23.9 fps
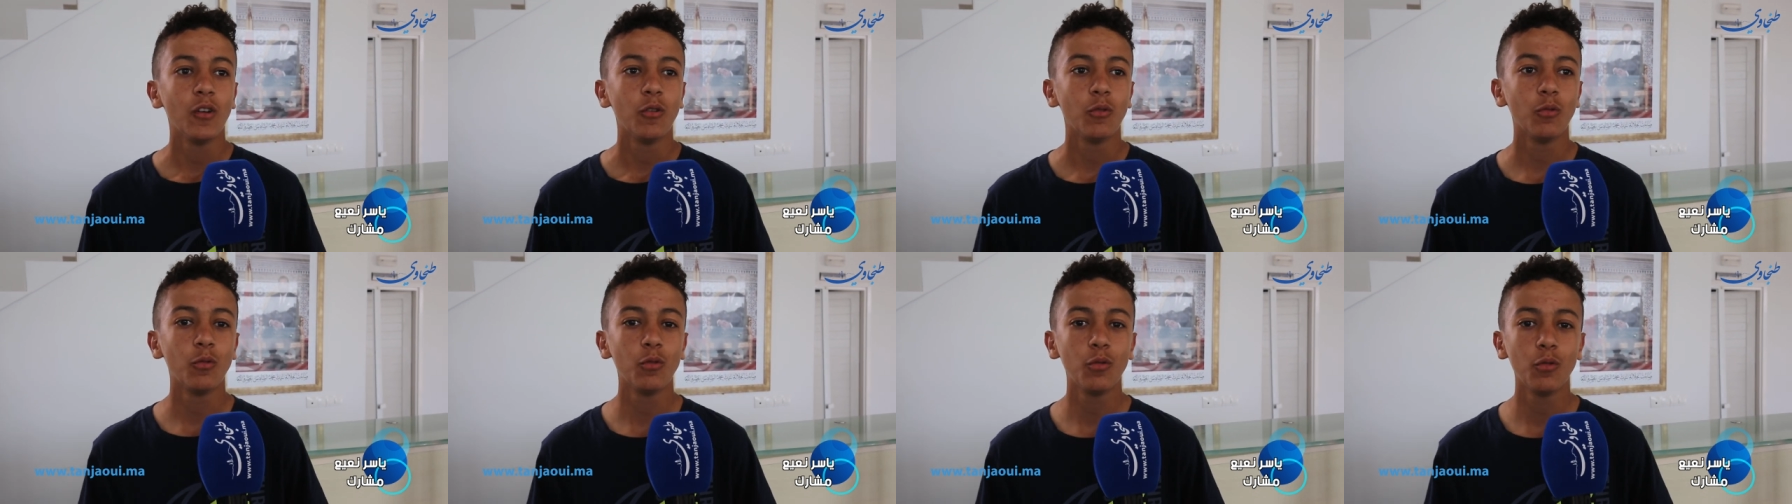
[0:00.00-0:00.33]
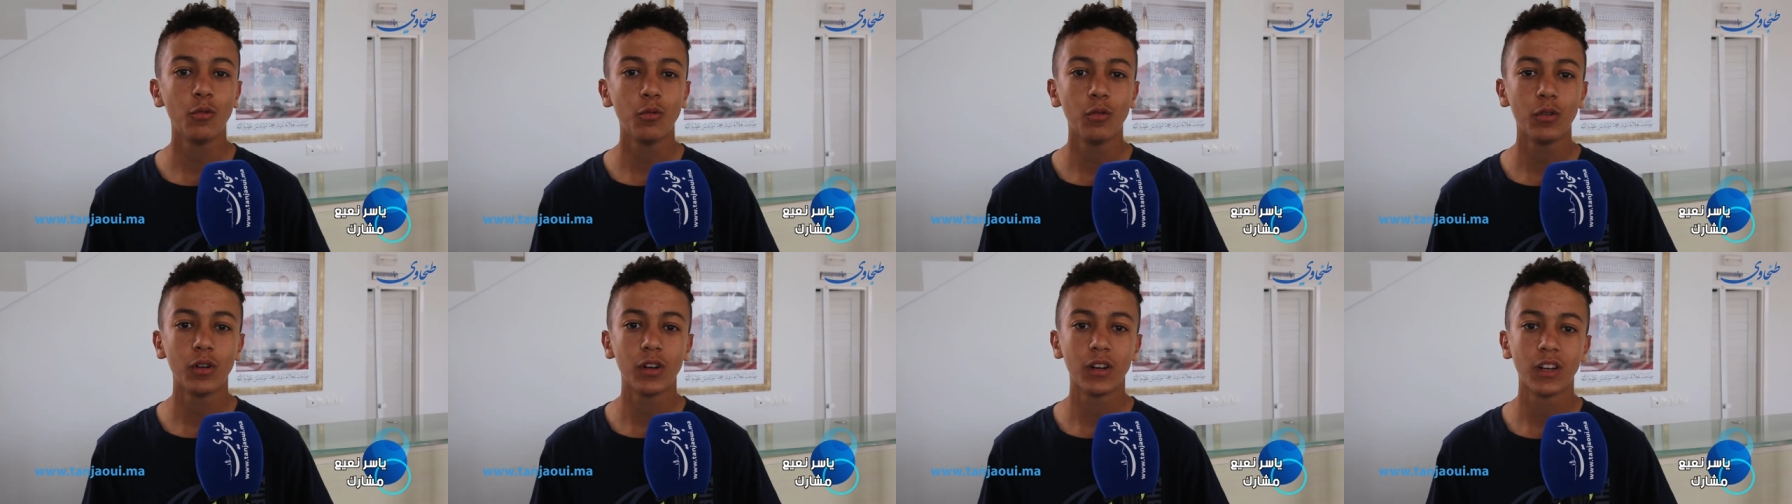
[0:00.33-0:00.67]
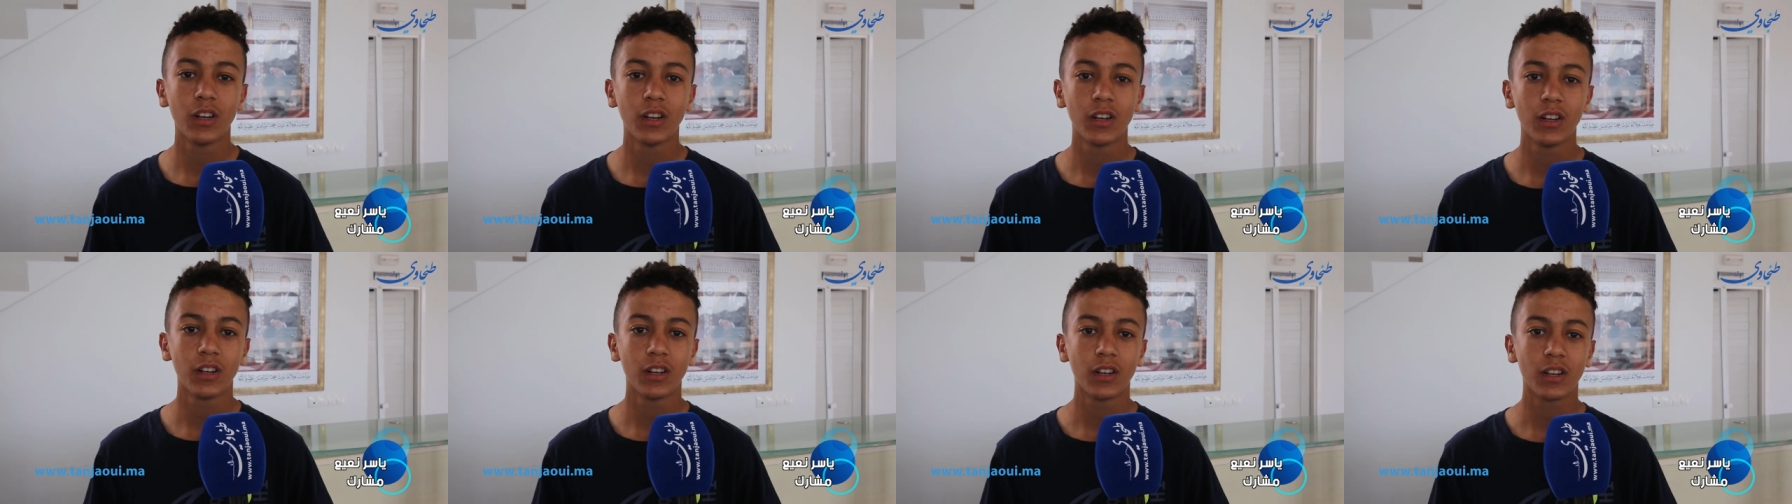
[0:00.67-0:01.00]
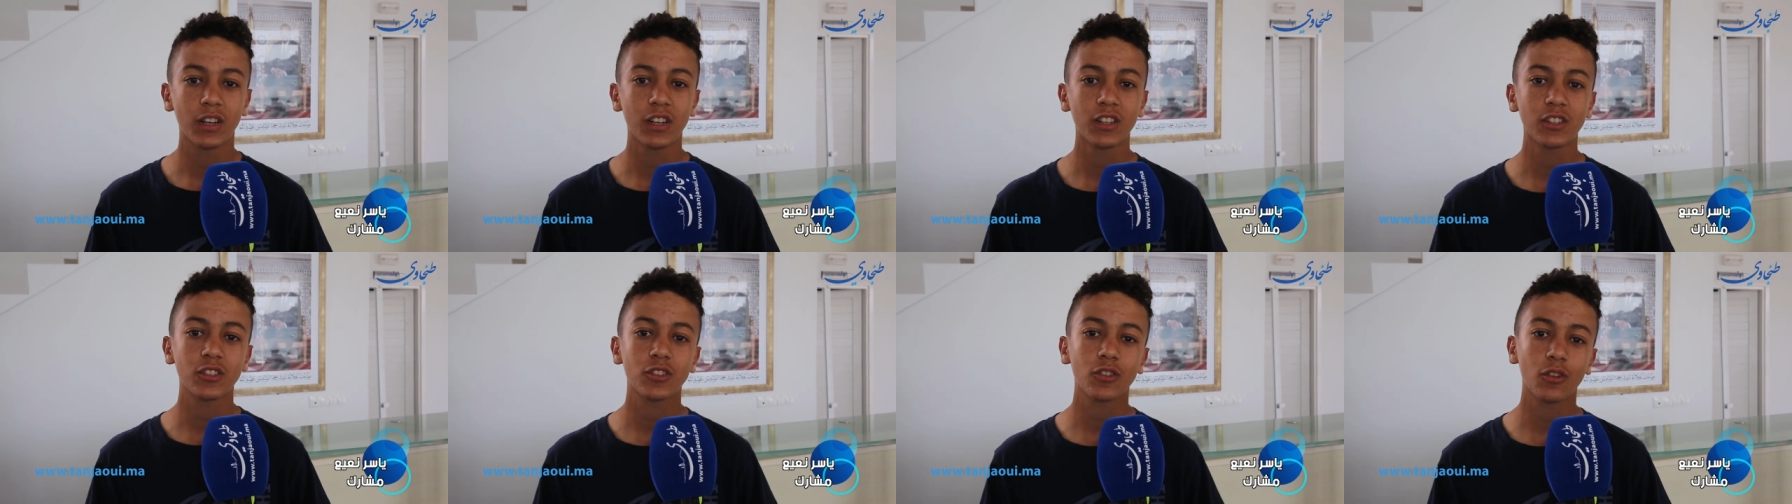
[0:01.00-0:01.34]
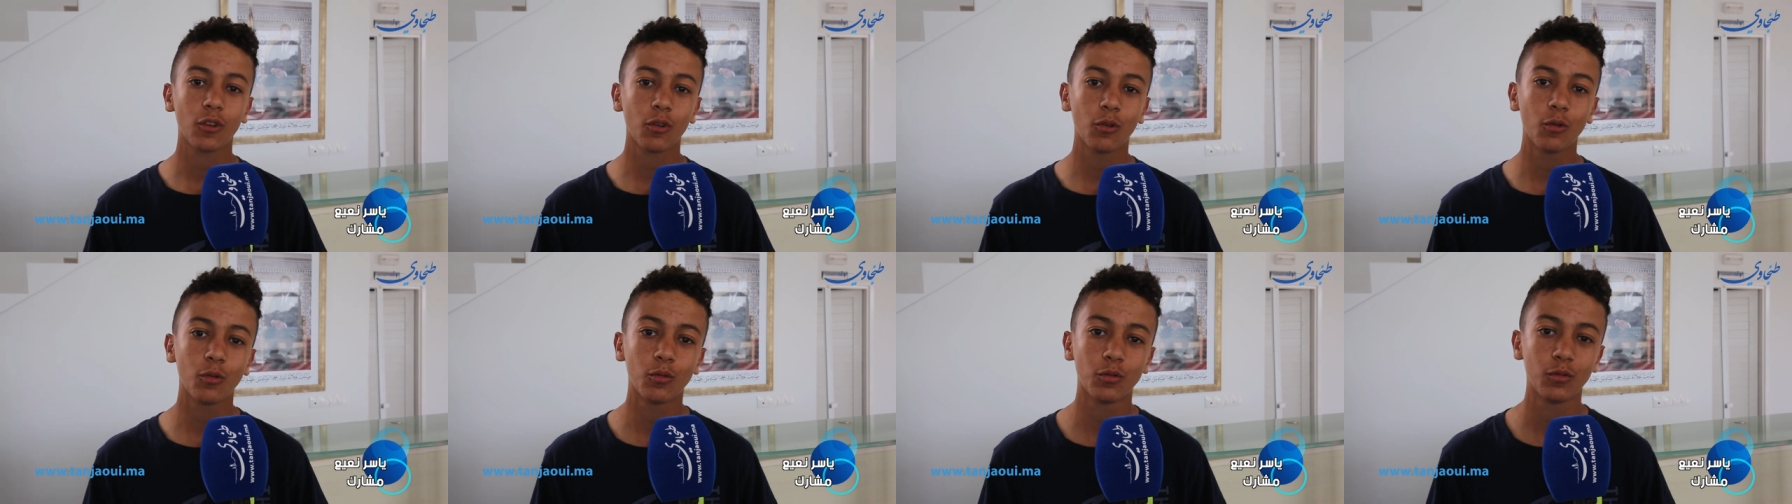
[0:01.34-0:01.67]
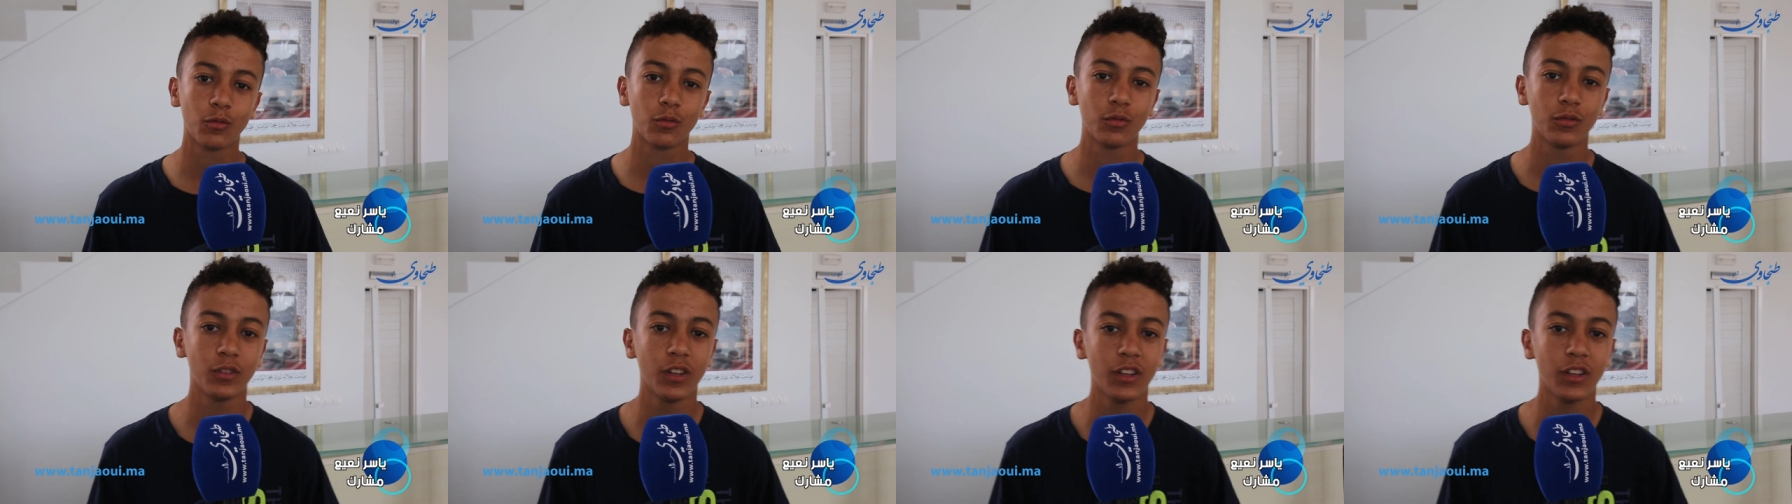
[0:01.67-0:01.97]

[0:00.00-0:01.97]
وكنشكروا